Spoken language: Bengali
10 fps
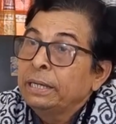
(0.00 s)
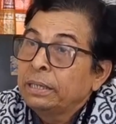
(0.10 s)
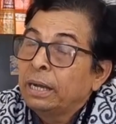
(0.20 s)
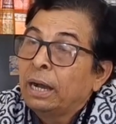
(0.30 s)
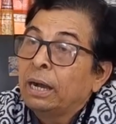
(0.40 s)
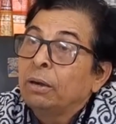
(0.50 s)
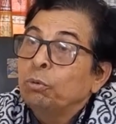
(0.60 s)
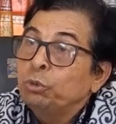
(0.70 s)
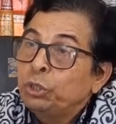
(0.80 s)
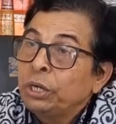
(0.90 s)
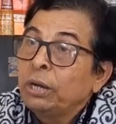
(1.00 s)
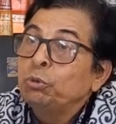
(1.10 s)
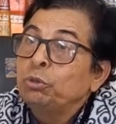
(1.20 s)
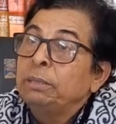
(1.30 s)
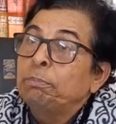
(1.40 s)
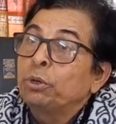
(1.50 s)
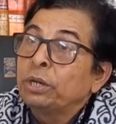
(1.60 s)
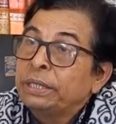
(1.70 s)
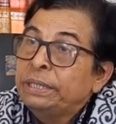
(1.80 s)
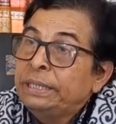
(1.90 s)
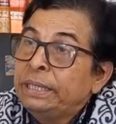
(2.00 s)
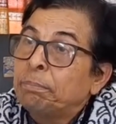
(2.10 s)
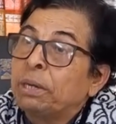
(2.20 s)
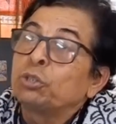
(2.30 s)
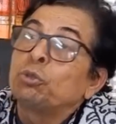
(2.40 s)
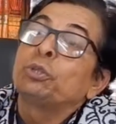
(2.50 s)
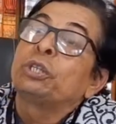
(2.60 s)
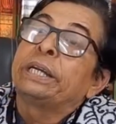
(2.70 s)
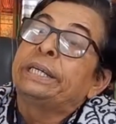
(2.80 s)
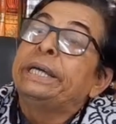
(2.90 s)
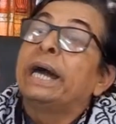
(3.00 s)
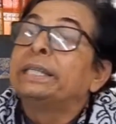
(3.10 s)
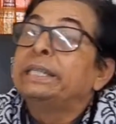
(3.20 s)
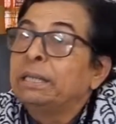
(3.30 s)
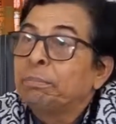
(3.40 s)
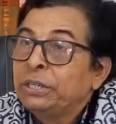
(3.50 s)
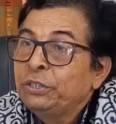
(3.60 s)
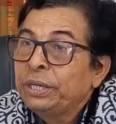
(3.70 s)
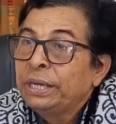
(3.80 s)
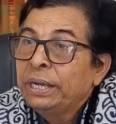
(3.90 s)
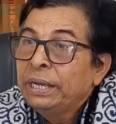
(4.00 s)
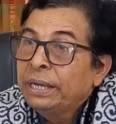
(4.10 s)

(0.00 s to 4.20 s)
একটা উৎসাহ উদ্দীপনা দিয়ে বাস্তবতার জ্ঞান দিতে পারি যে